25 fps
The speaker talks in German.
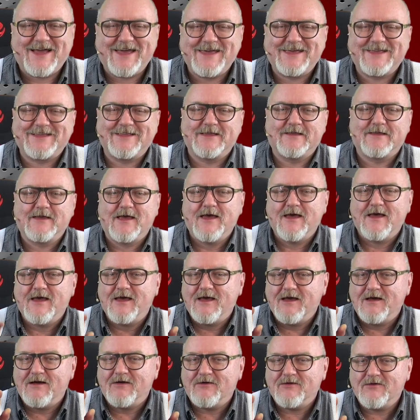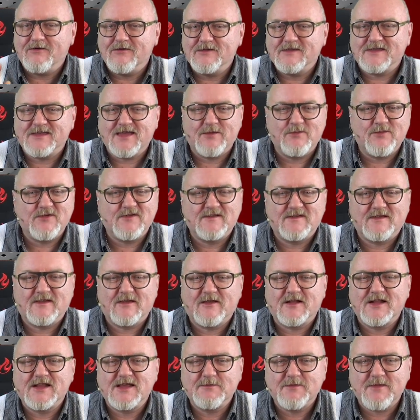geeignet. Und ihr müsst
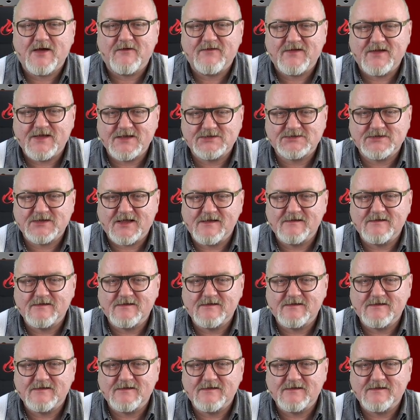ja noch nicht mal flashen.